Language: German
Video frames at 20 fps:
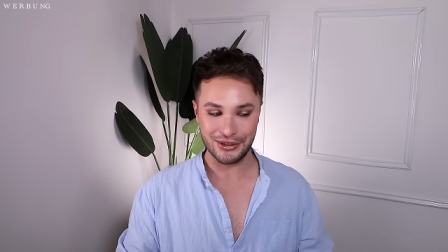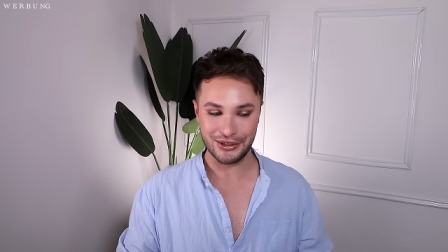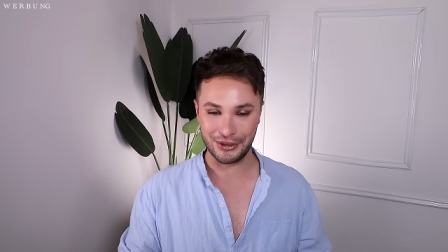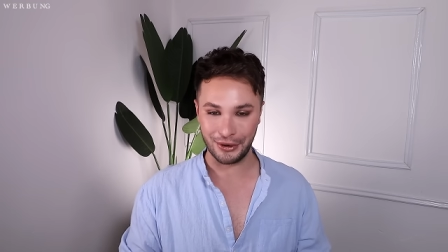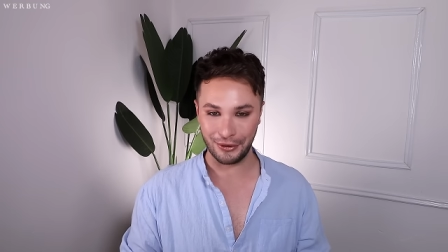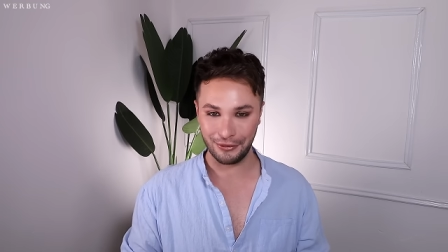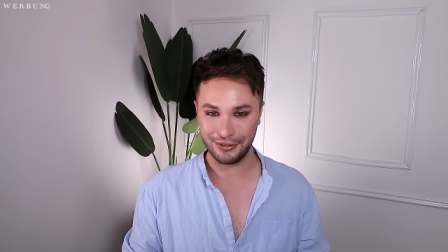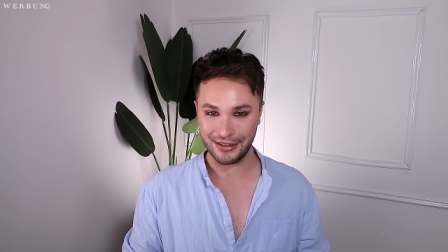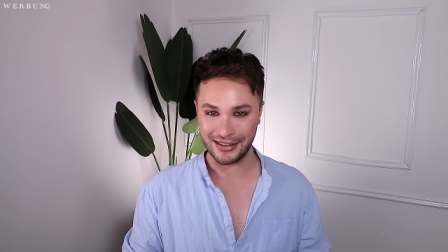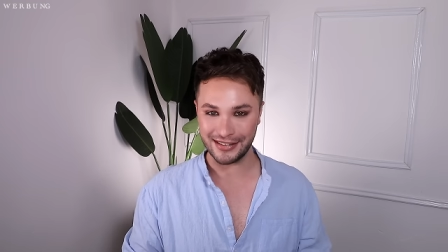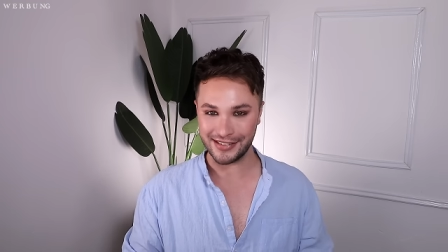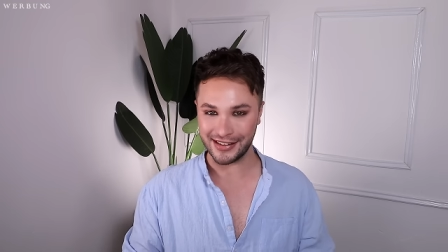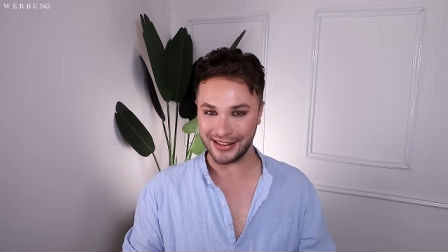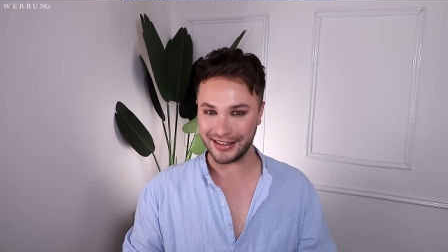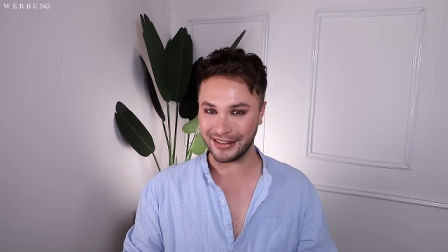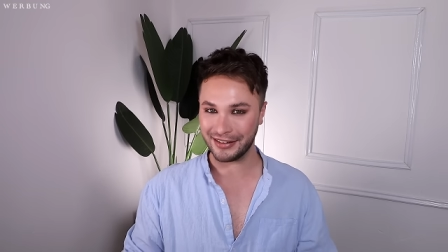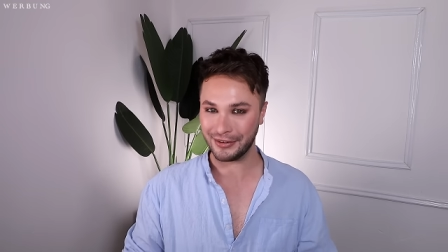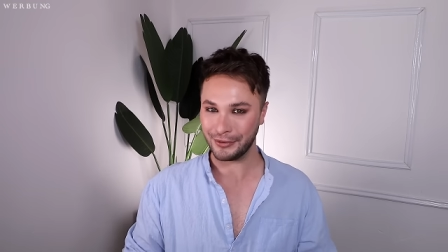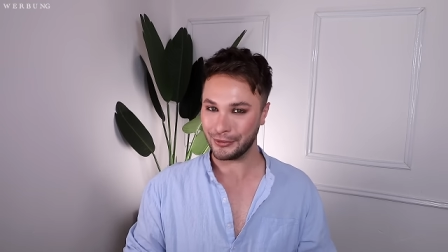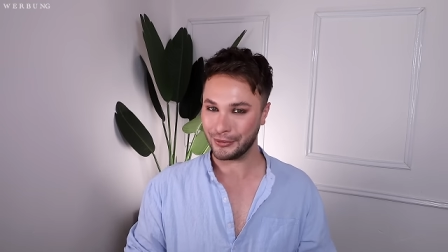Ich hoffe, ihr seid
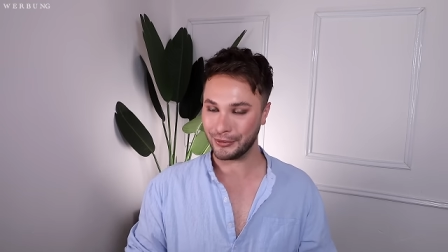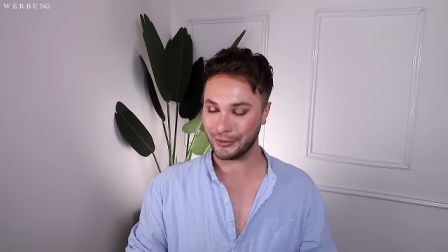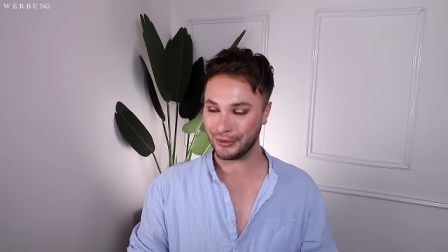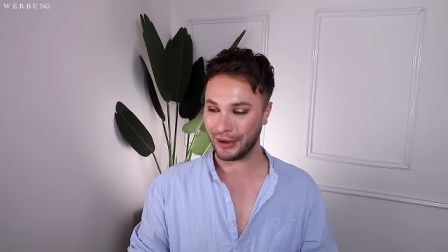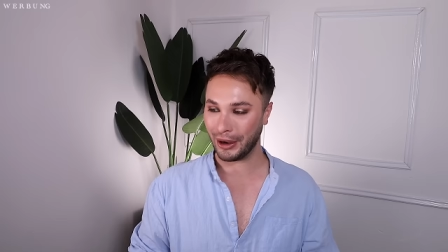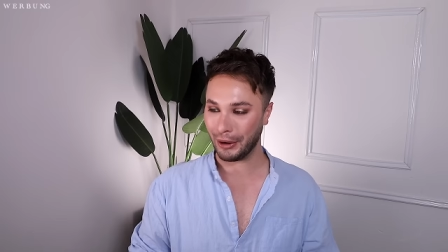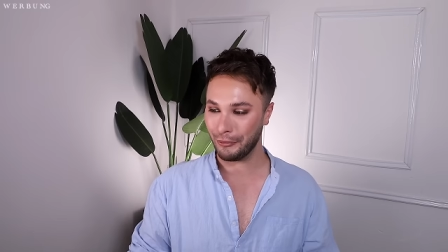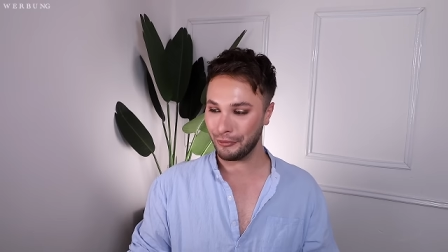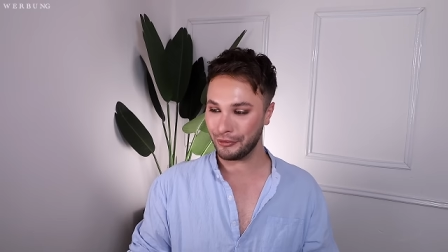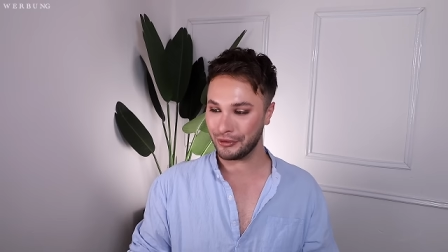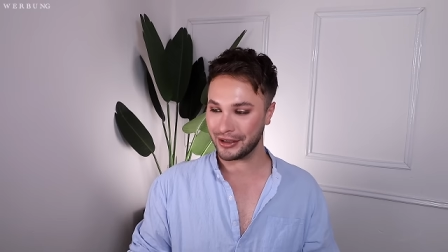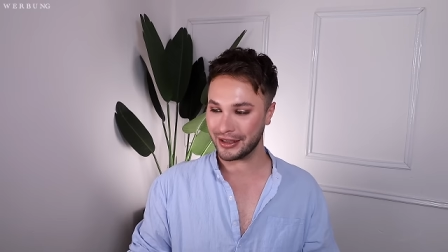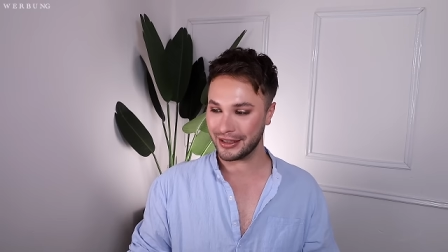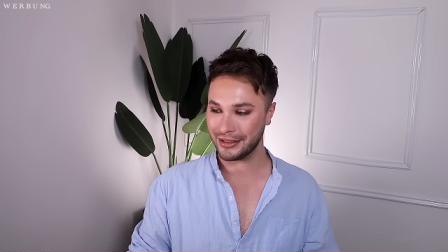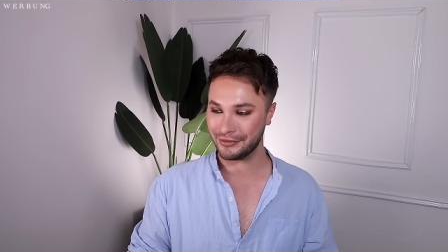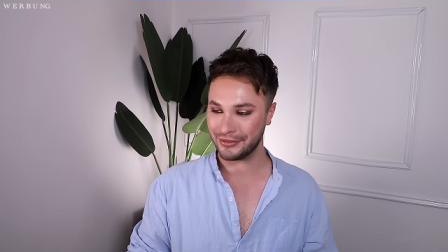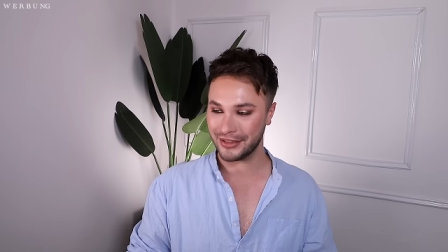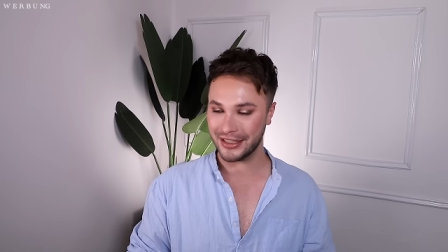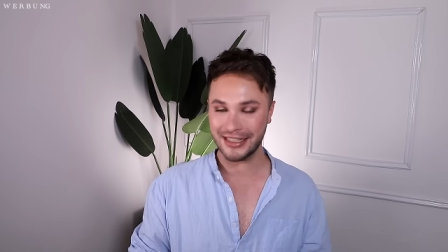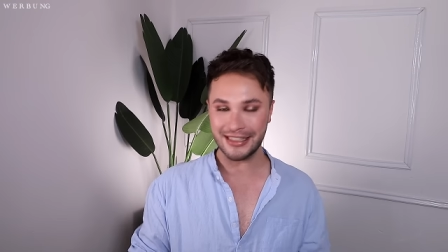genauso
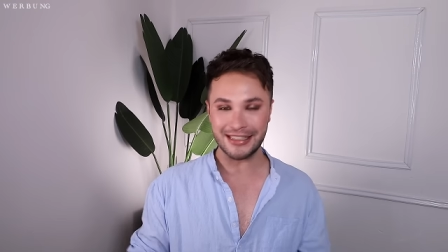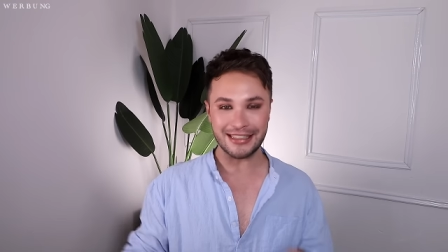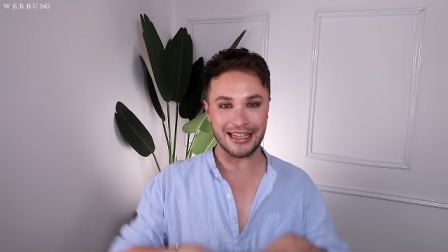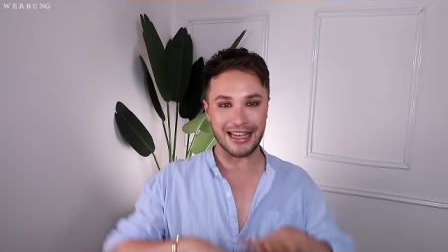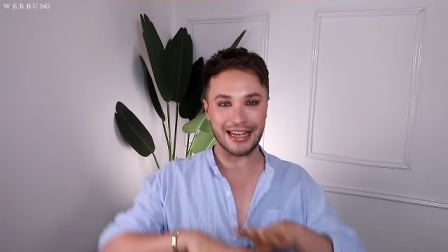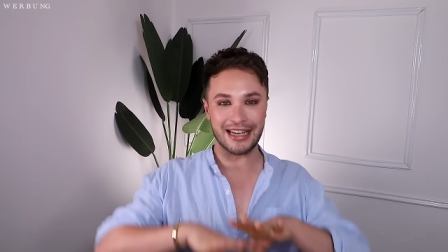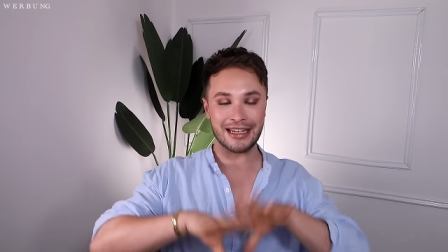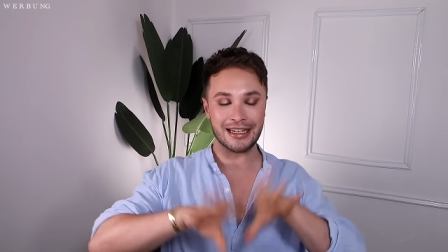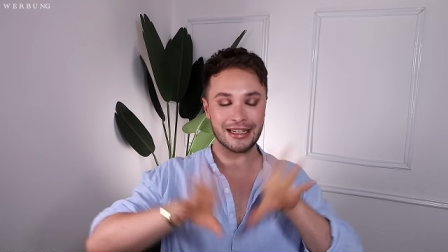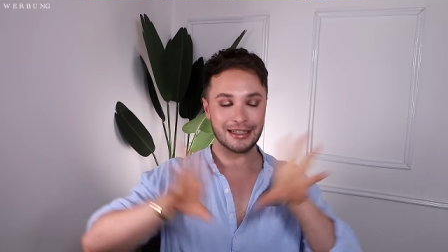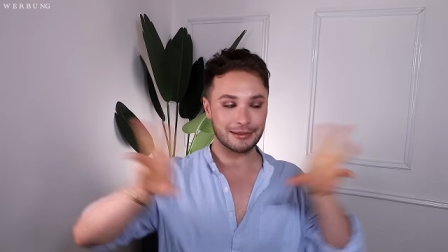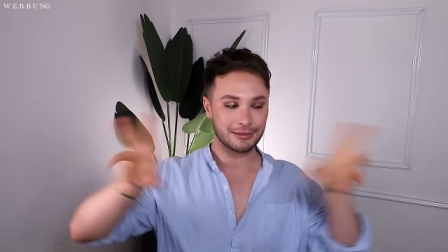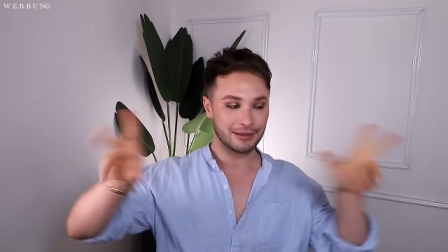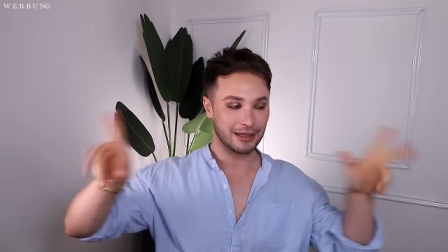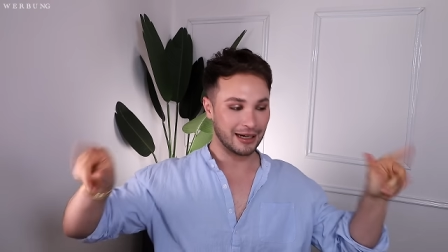aufgeregt wie ich, denn...